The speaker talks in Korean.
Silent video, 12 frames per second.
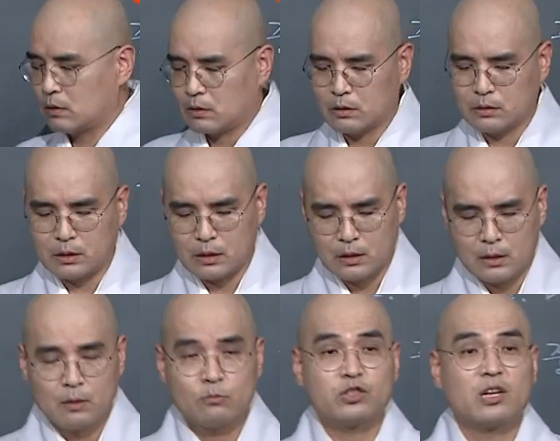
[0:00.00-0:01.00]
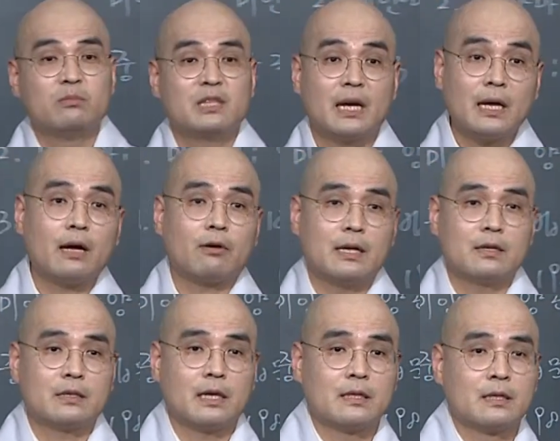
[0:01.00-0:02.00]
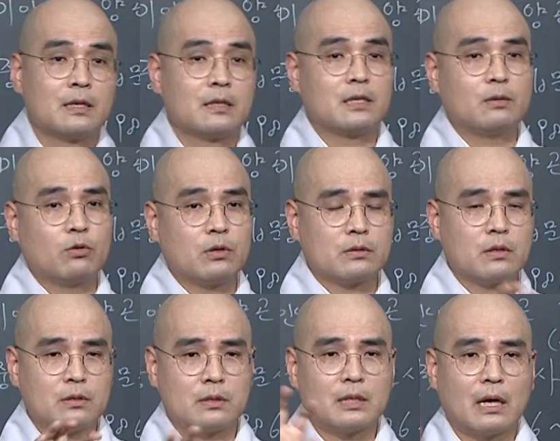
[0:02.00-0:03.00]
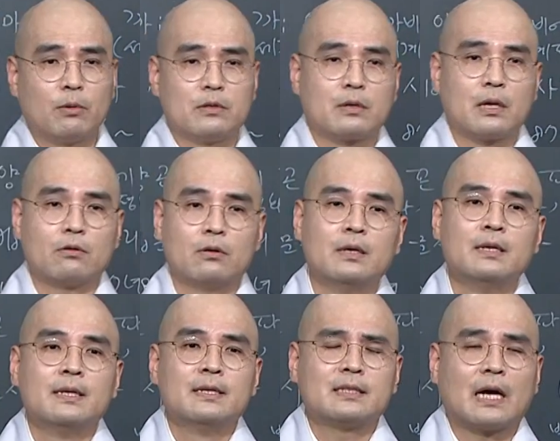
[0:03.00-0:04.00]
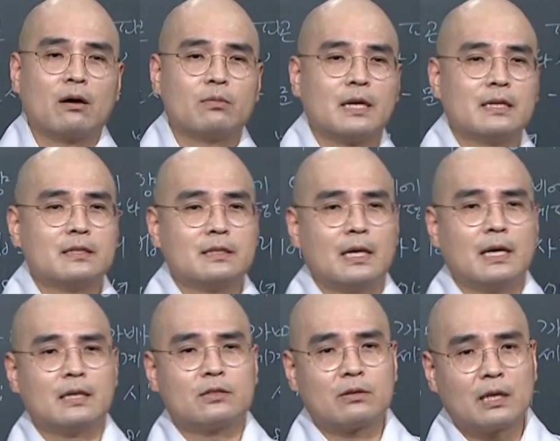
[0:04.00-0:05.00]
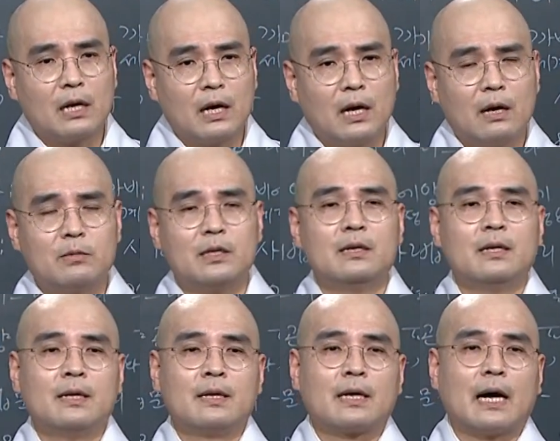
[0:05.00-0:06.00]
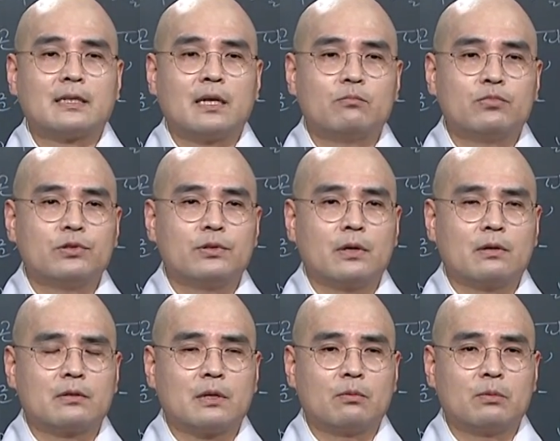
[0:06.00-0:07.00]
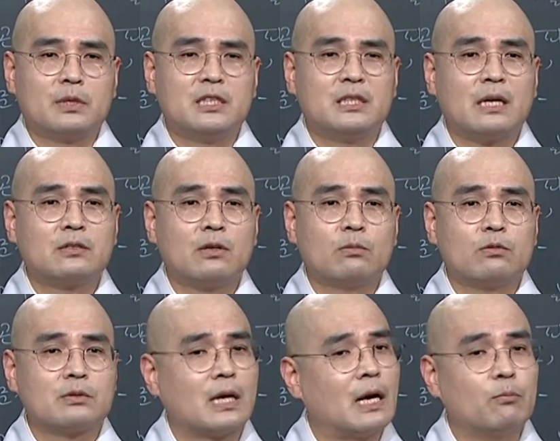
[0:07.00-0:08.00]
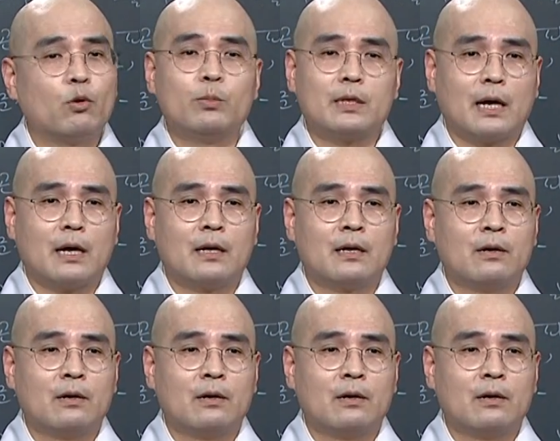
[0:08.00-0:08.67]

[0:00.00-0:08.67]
이런 거는 이제 부처님 생애에 관련된 기본 경전들을 다 번역하고 작업을 했는데 저 사람을 강남 불교에 어떻게 보면 시작점으로 잘 안 봅니다.